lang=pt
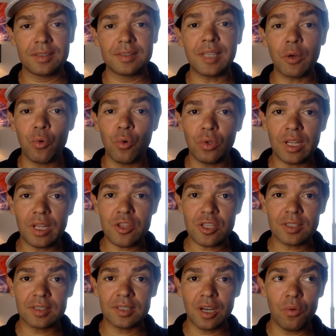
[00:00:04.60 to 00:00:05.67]
segunda
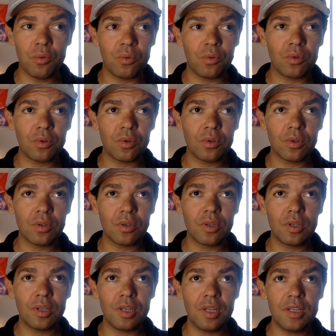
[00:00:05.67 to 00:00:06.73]
edição
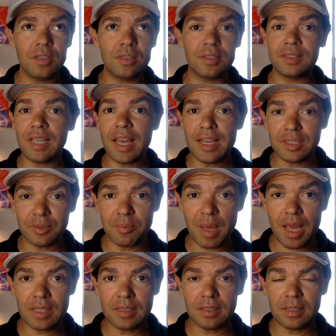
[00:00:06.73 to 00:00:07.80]
em seis
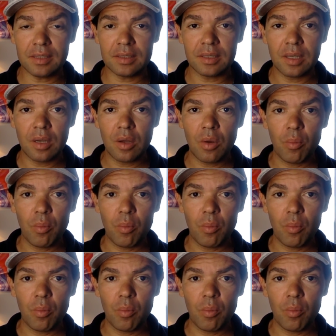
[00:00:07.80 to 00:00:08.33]
meses,